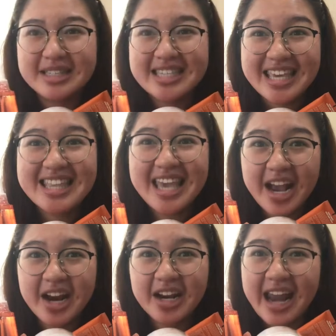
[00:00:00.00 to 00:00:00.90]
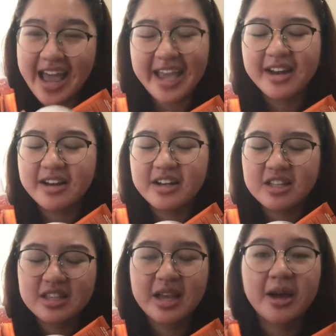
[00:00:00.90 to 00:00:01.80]
skincare line
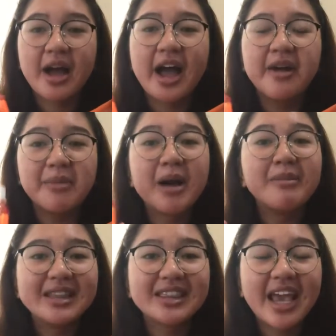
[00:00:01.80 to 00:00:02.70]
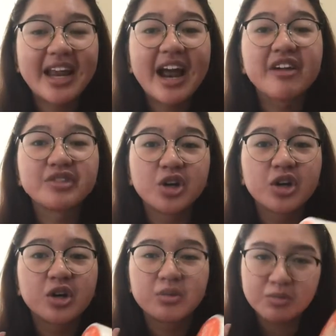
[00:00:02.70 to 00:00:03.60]
na pang-maintain
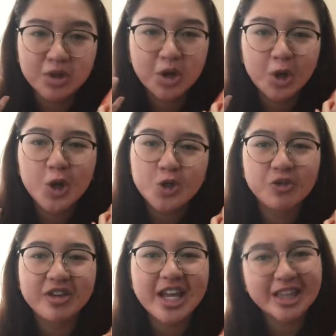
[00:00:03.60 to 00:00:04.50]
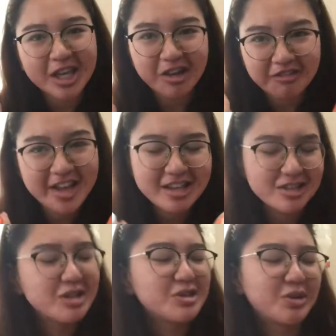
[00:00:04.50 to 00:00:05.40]
after rejuvenating your face.
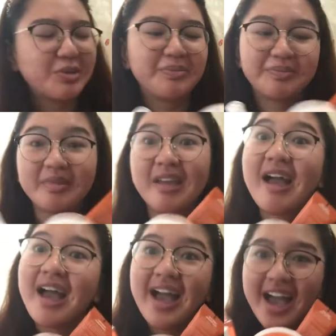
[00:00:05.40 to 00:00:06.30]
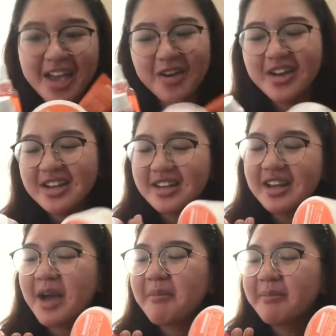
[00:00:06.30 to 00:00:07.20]
So, ayun.
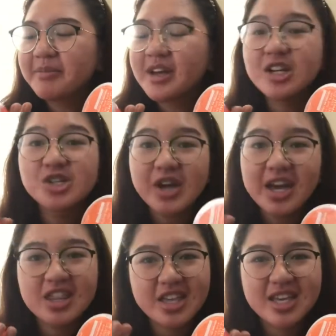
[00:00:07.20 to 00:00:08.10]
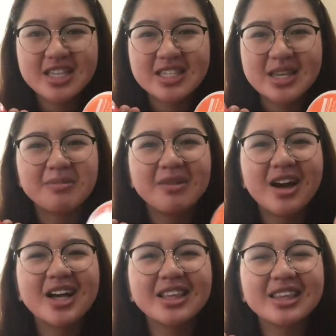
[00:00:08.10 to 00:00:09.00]
I'm gonna try this. I'm
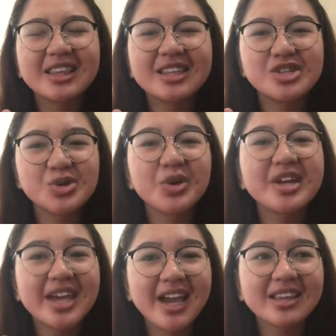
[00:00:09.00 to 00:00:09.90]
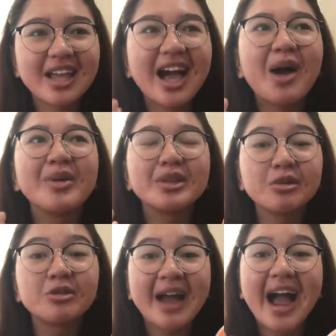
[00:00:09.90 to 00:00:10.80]
not sure yet how it
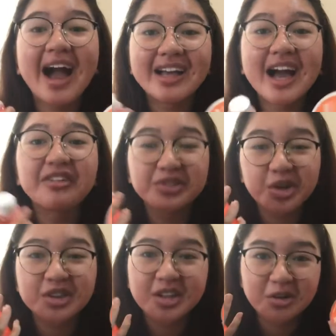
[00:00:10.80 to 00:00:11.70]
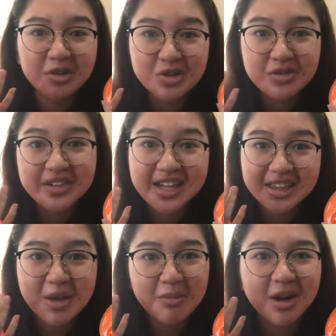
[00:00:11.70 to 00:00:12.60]
will react after the
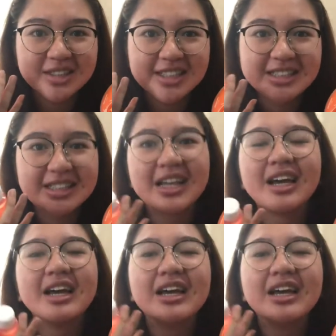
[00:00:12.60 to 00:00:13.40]
rejuvenating process na